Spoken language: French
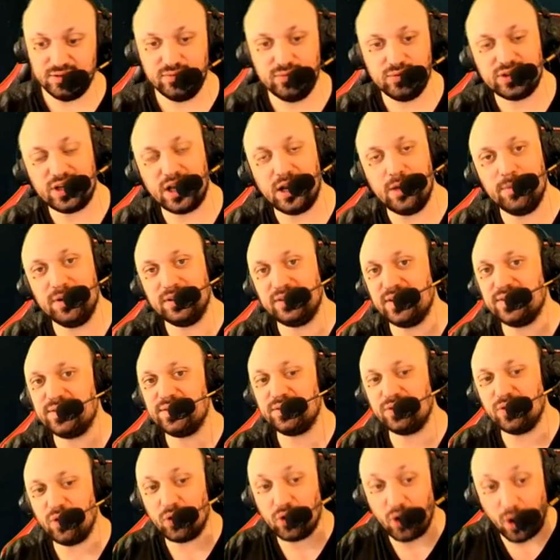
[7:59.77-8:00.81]
qu'à la bêta
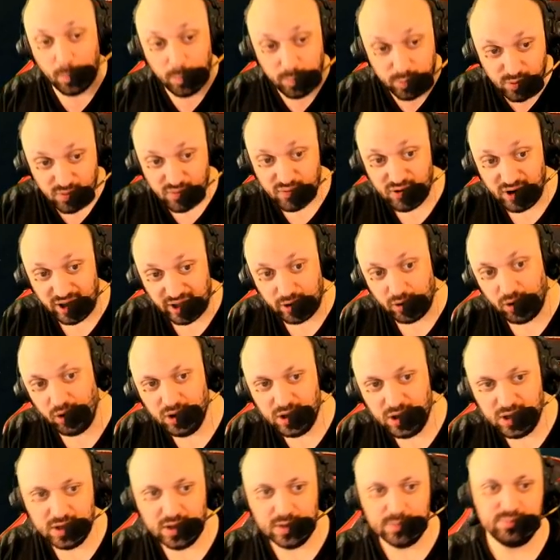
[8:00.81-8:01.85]
c'était encore plus flagrant,
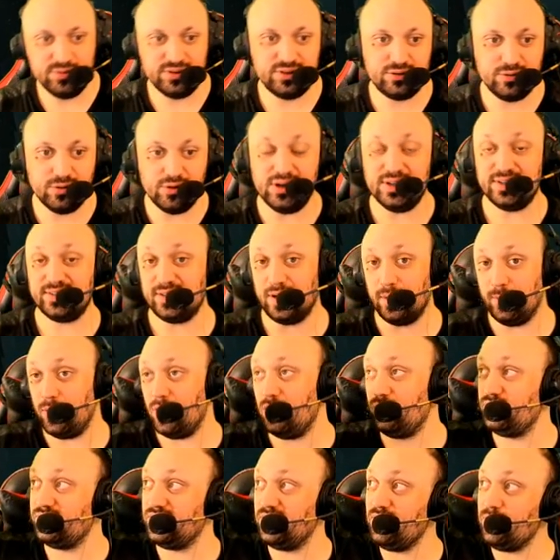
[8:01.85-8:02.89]
puisque les symboles,
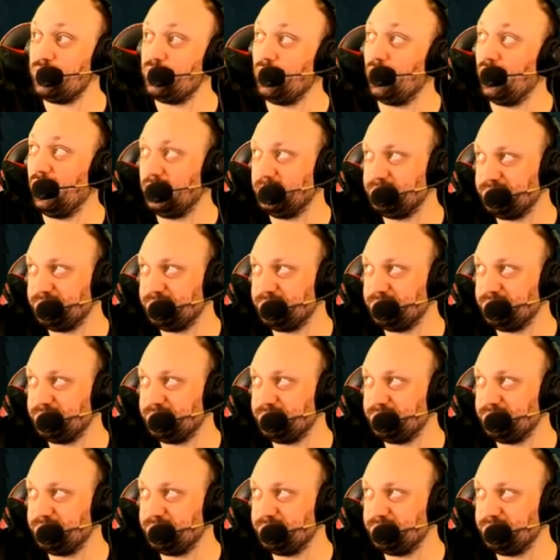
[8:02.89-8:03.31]
vous savez, pour... Euh,